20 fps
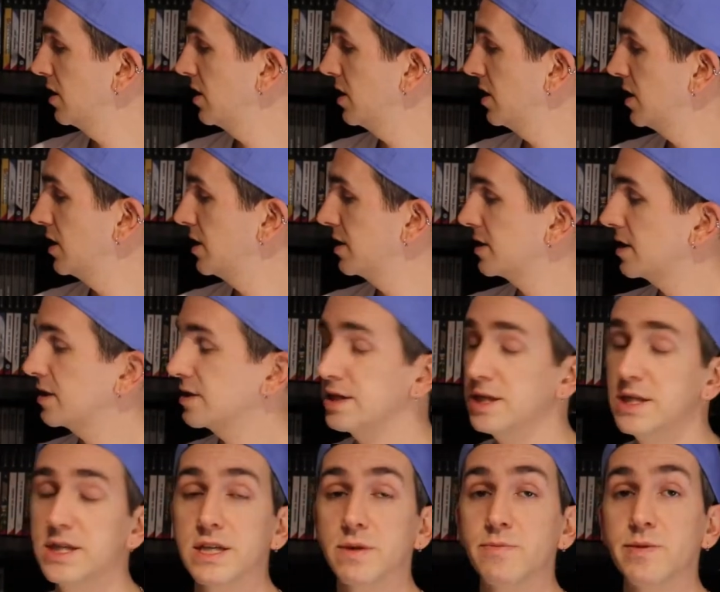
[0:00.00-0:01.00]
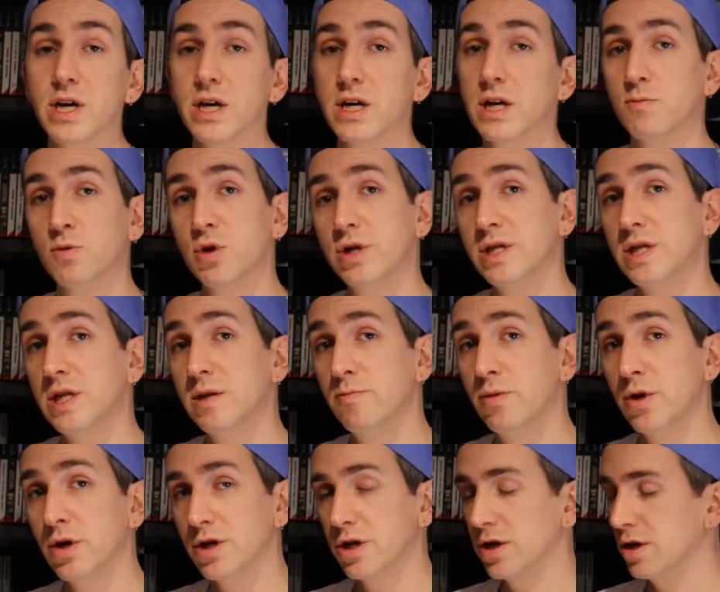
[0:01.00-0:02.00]
Et celle-ci, c'est bien la boîte
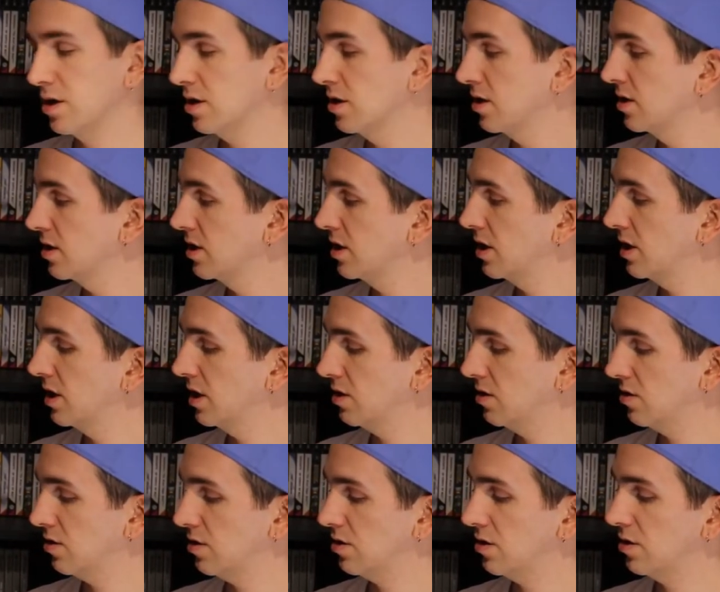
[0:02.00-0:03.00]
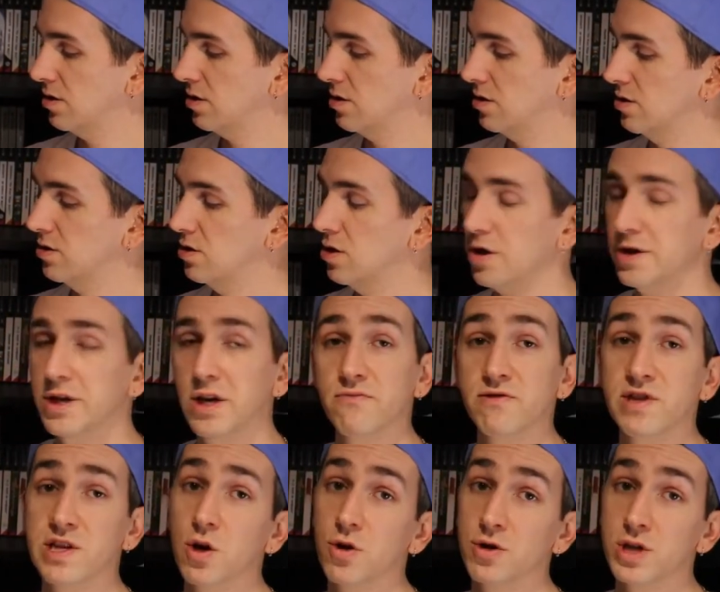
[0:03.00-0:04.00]
d'époque. Et lors d'un
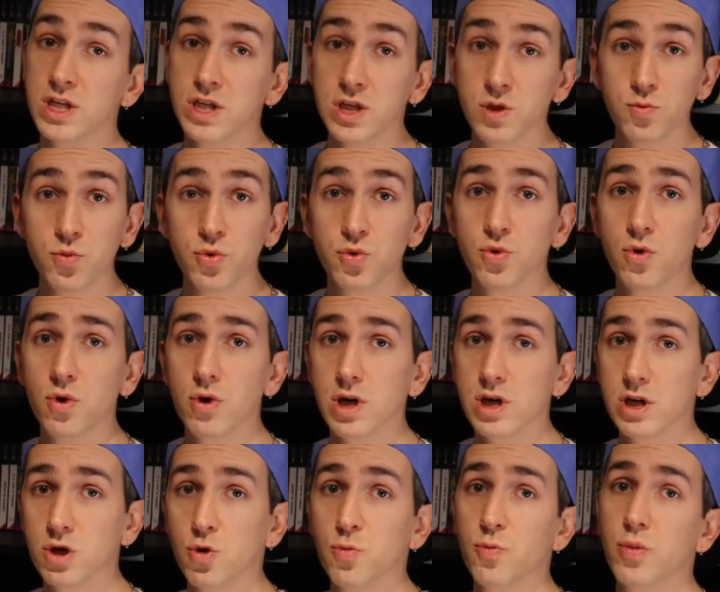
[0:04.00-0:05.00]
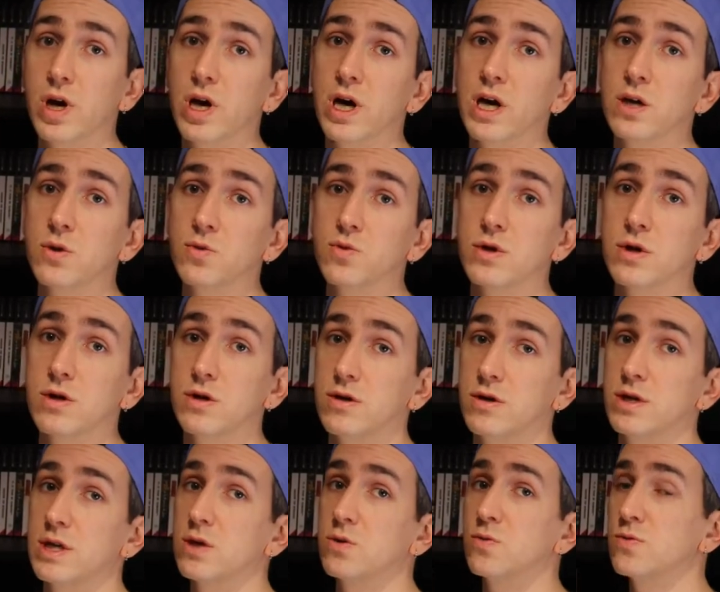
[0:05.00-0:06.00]
vide-grenier, j'ai pu récupérer donc,
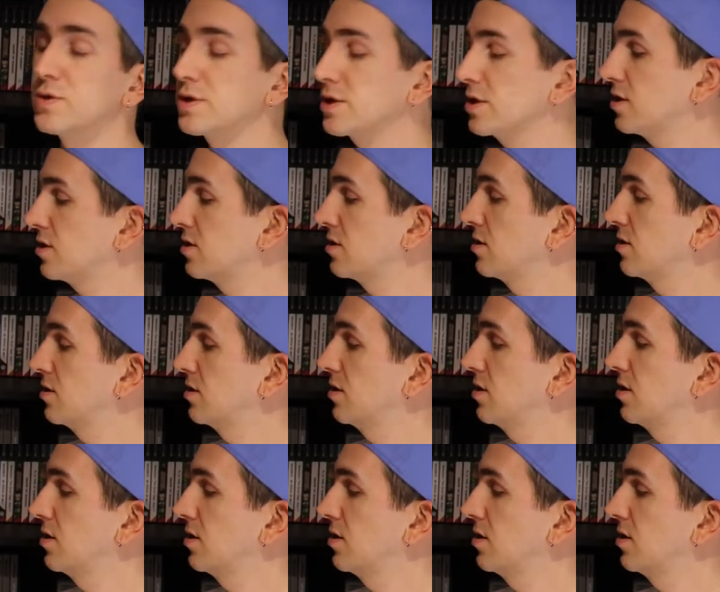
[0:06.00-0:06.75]
la console